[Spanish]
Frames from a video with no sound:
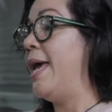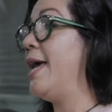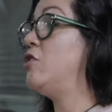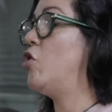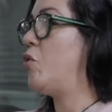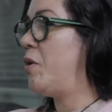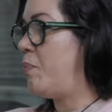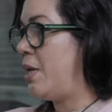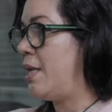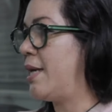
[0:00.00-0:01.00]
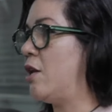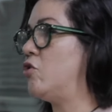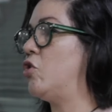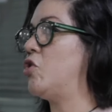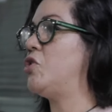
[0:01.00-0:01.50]
Eso no impide que
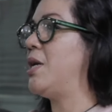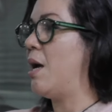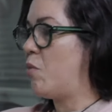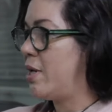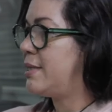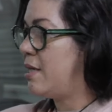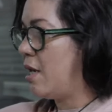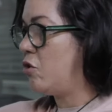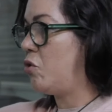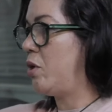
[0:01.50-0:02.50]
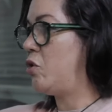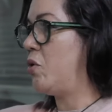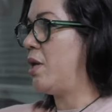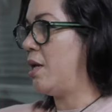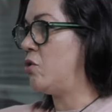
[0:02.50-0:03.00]
nosotros sigamos exigiendo nuestros
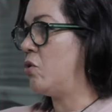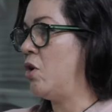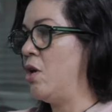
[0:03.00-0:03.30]
derechos.